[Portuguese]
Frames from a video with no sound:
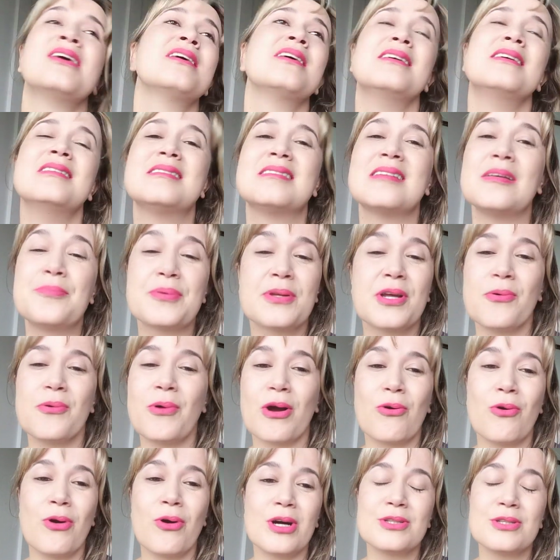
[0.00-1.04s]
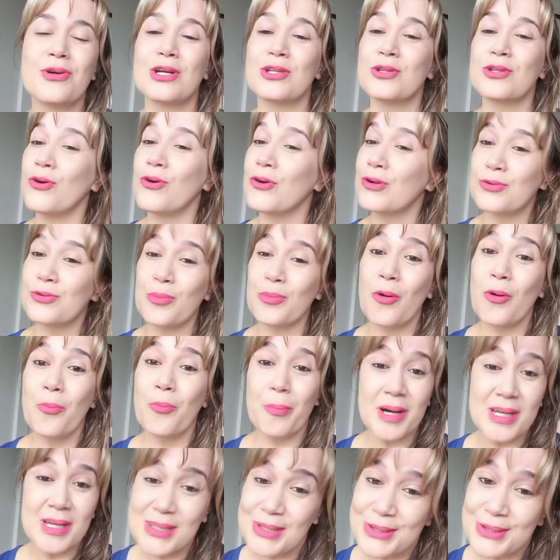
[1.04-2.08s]
E sempre que eu acordo, eu adoro tomar um
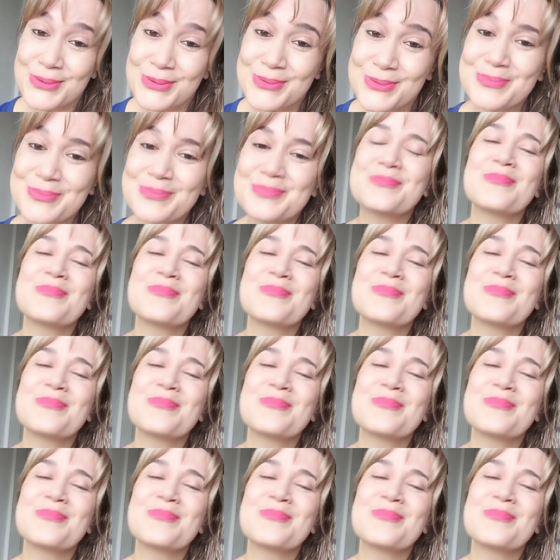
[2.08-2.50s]
banho.